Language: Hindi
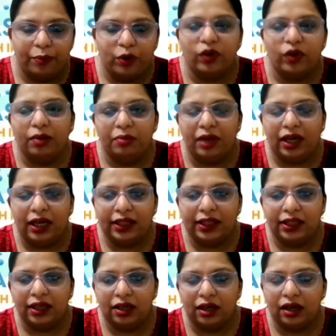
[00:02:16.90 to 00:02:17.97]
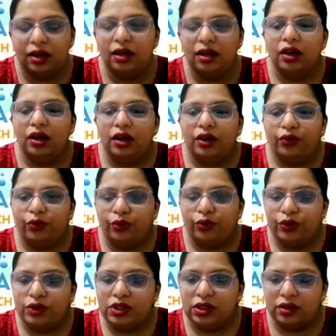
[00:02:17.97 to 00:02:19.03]
अप्रूवल uh, मिलने तक का
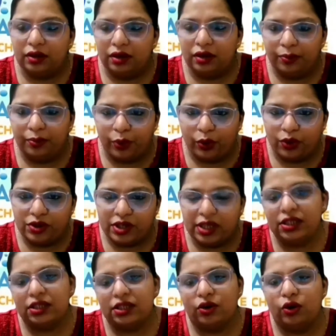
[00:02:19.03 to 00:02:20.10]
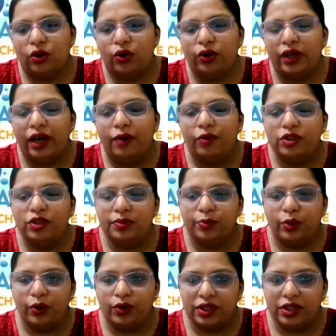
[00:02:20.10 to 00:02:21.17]
उस प्रोसेस को या उस
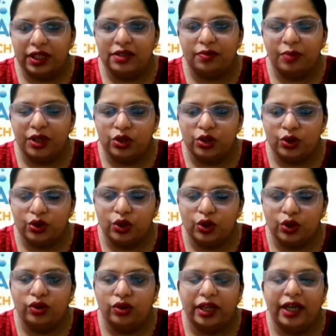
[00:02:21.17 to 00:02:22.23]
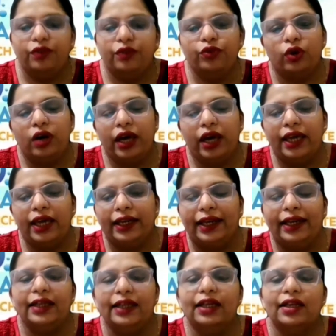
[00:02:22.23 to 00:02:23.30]
प्रोसेस में जो जो होता है वो है
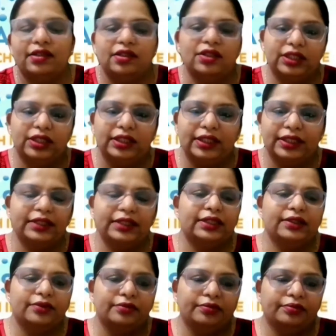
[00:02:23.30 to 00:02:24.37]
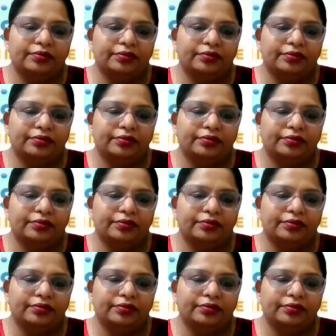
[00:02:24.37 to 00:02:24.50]
क्लिनिकल रिसर्च इंडस्ट्री